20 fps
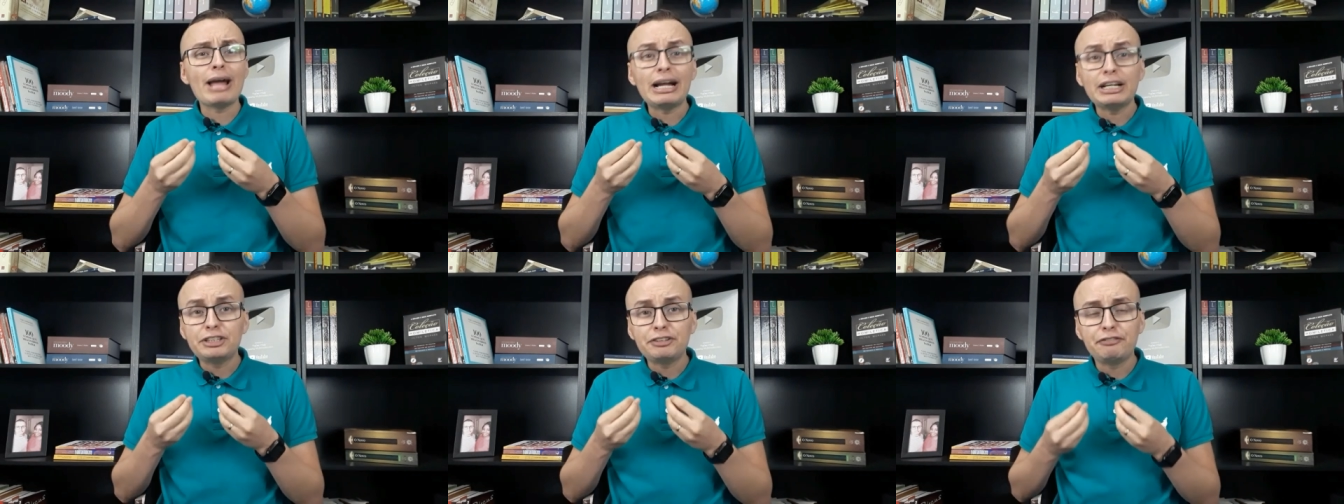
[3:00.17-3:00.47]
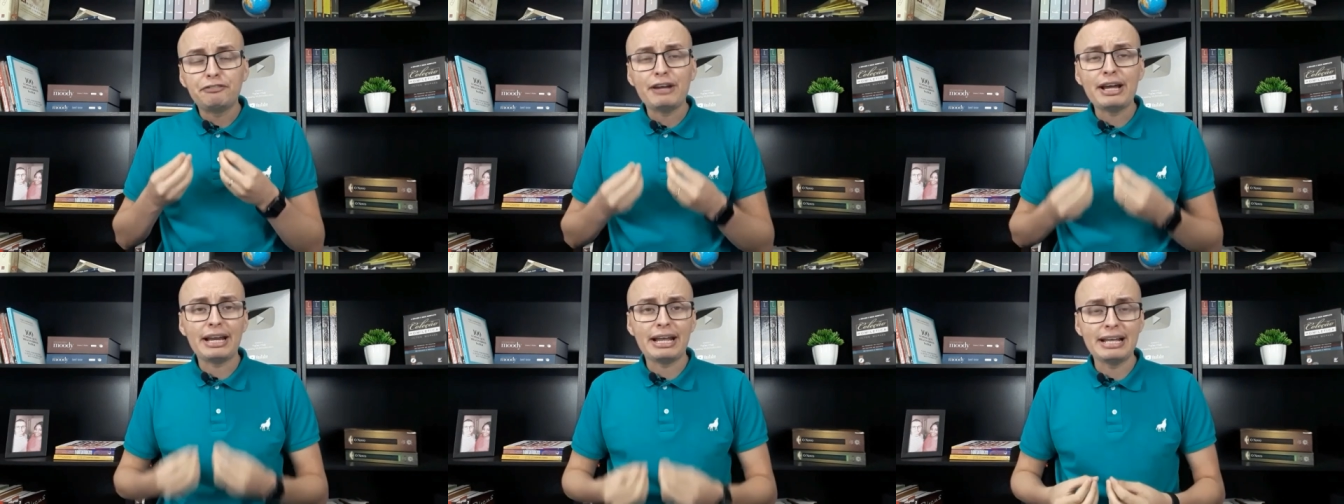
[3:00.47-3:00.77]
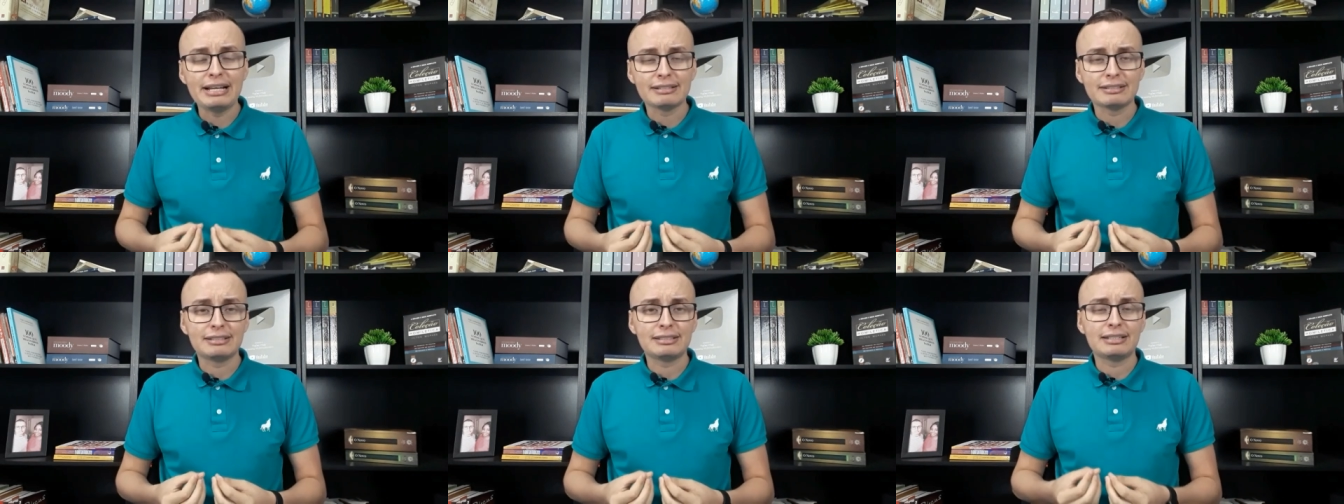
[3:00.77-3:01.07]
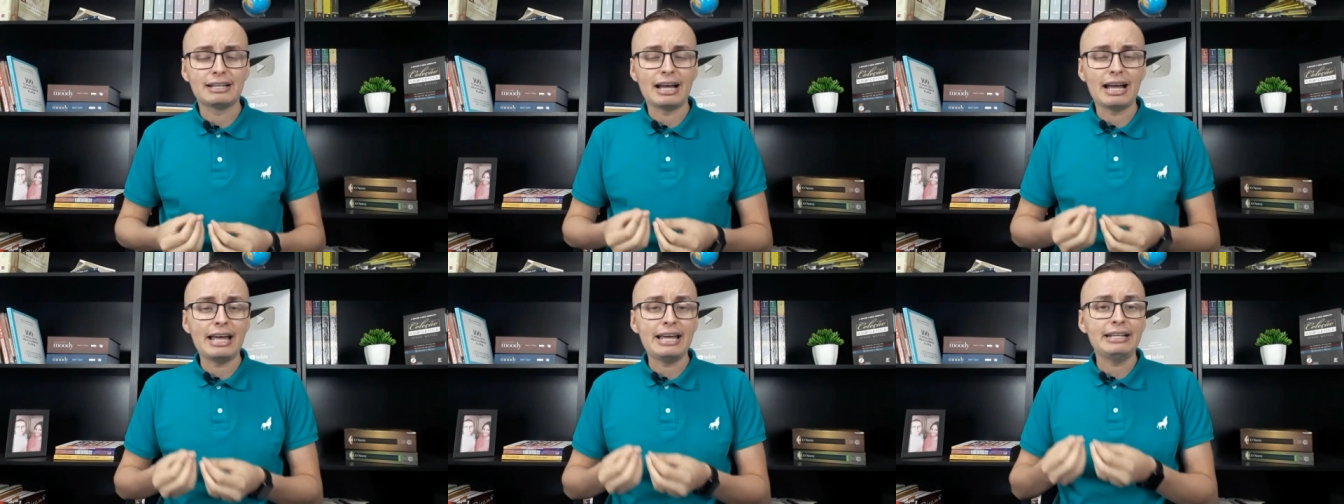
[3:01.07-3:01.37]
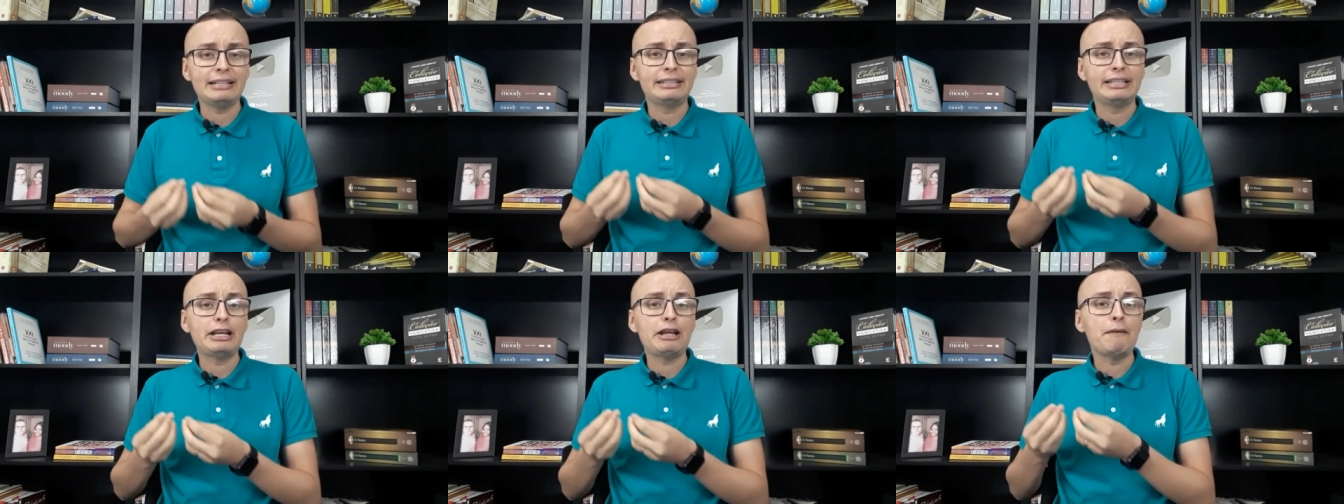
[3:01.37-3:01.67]
é a diferença
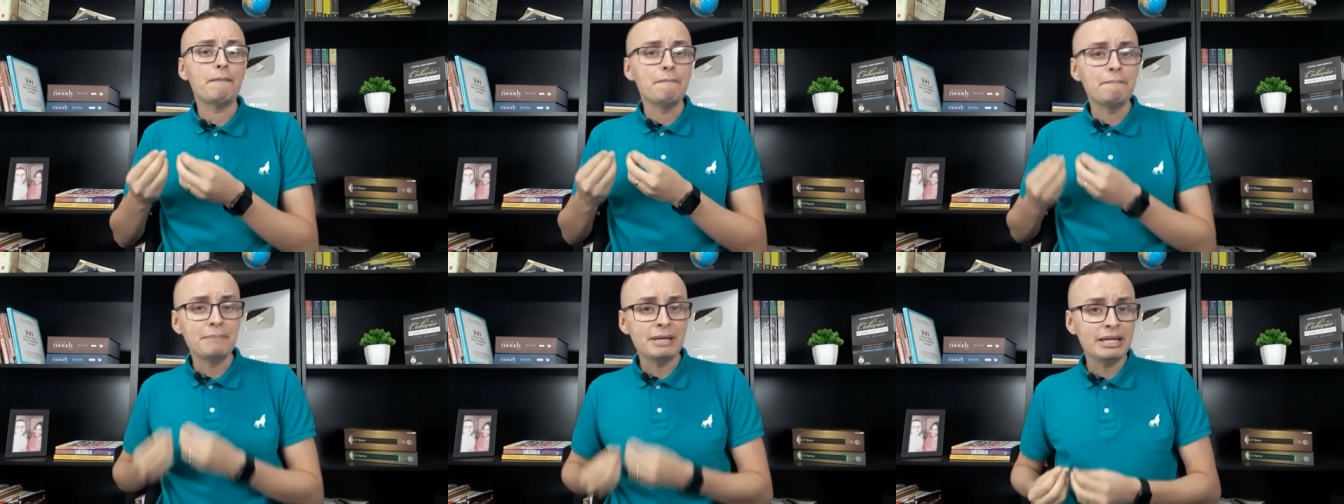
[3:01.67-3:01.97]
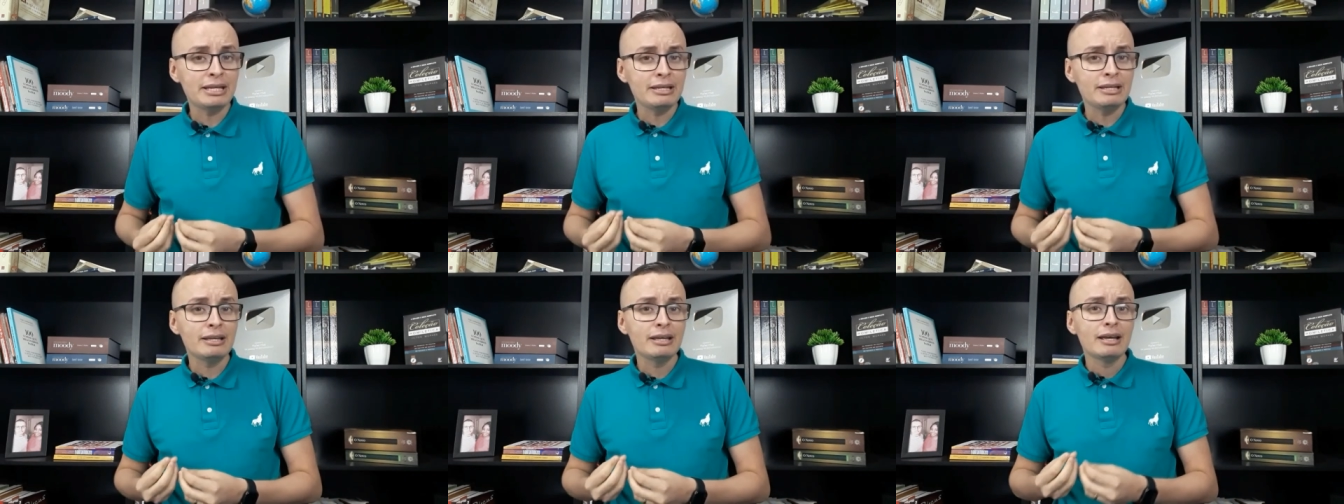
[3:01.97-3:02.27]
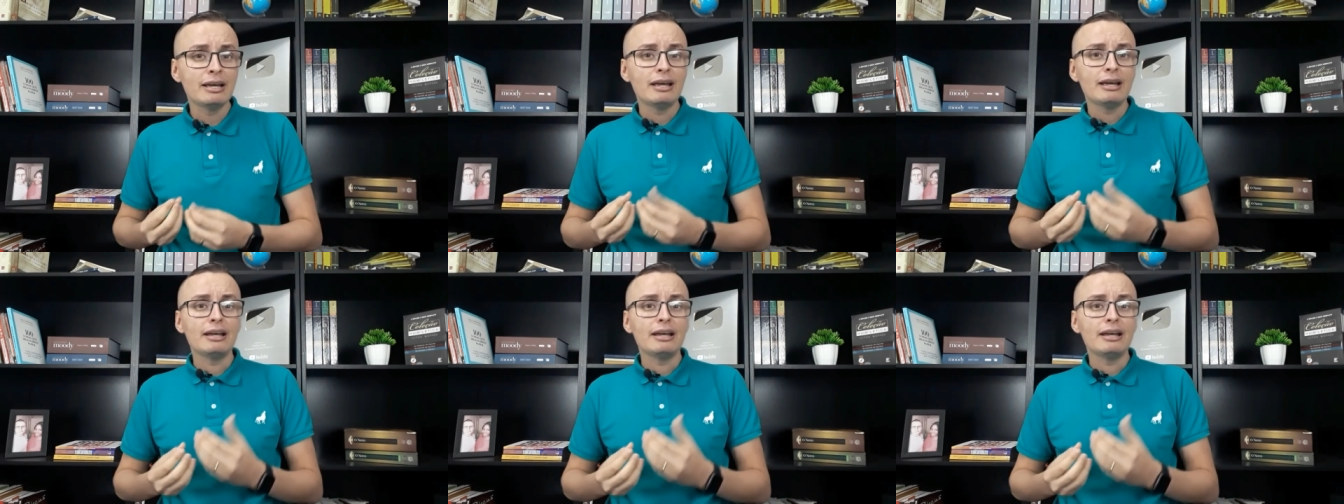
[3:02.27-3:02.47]
entre mim